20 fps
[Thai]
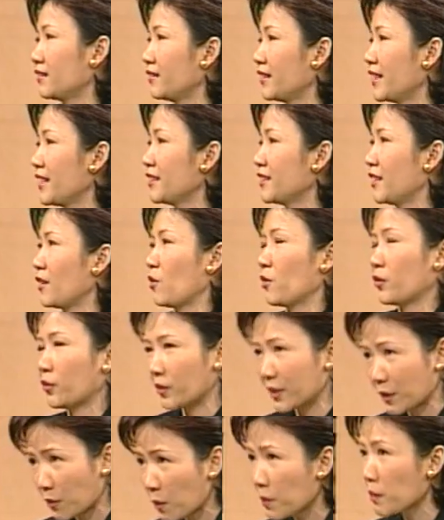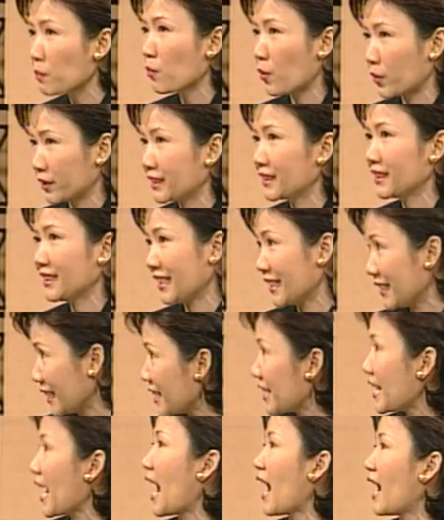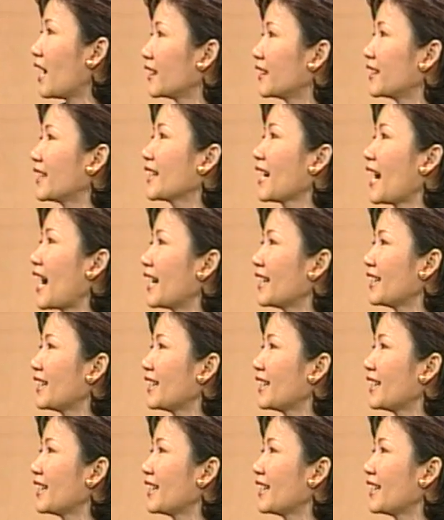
เล่นเราต้องเรียกว่าเป็นบทที่เล่นได้ยากกันนะคะ